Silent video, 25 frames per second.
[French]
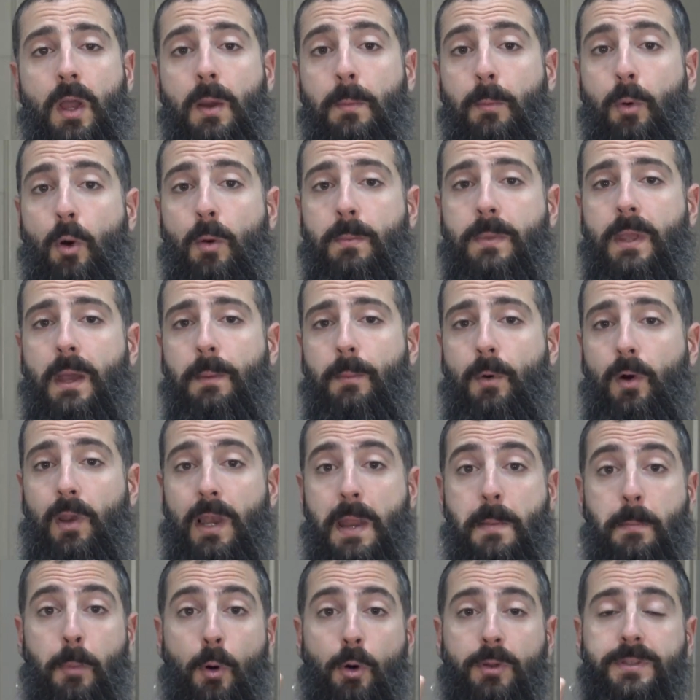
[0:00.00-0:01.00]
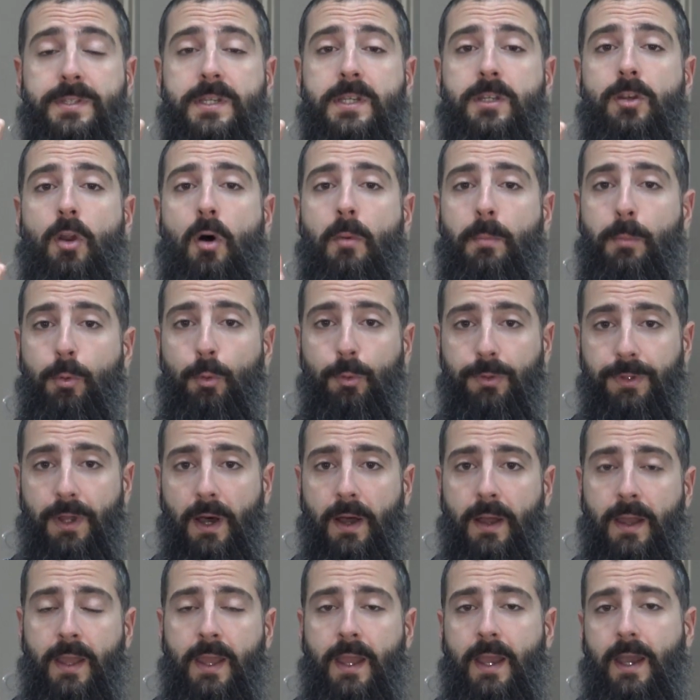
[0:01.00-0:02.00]
premièrement, les protéines en poudre,
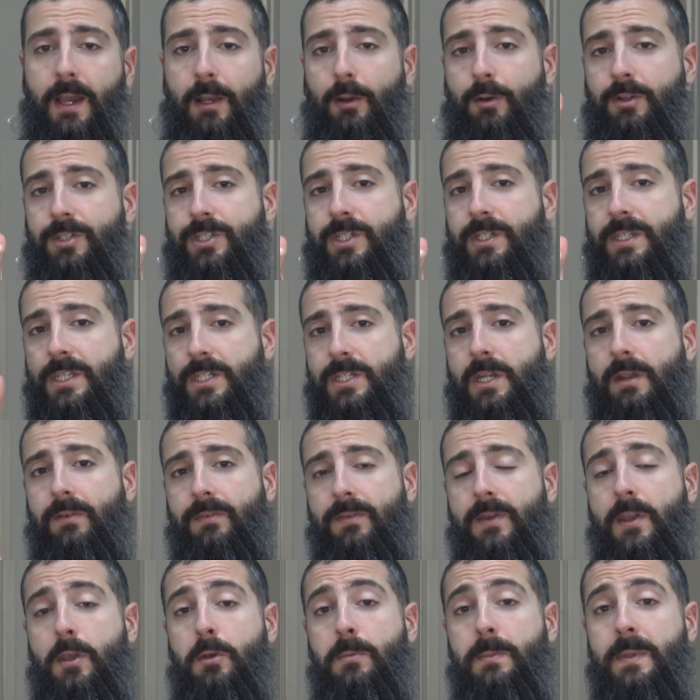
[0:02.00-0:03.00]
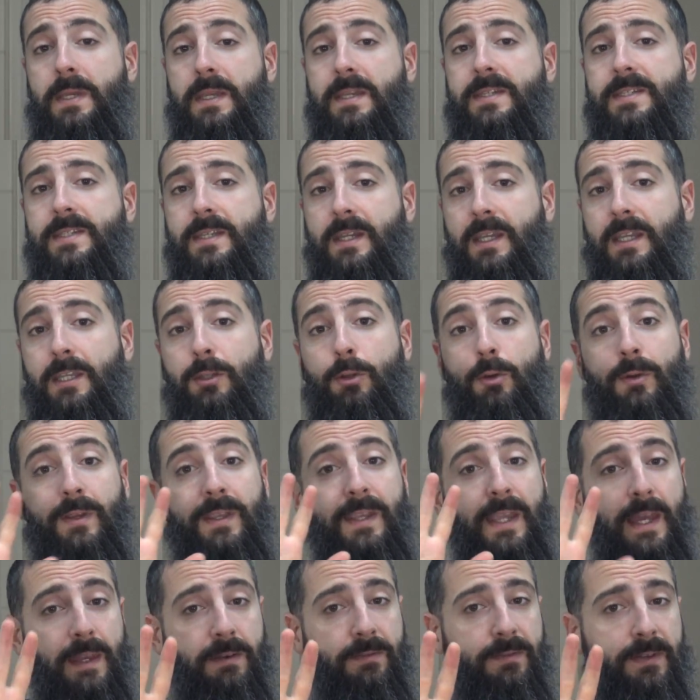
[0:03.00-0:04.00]
alors j'ai déjà fait une mini-série de
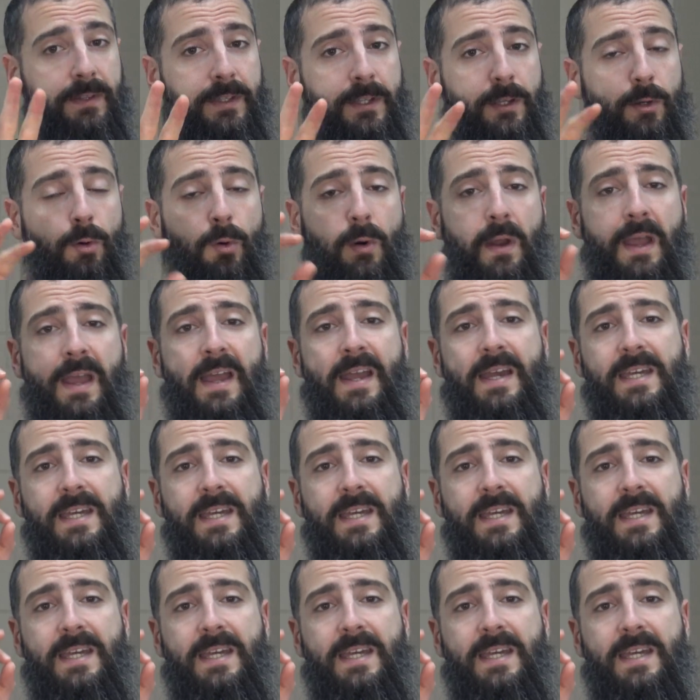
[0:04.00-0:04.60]
4 vidéos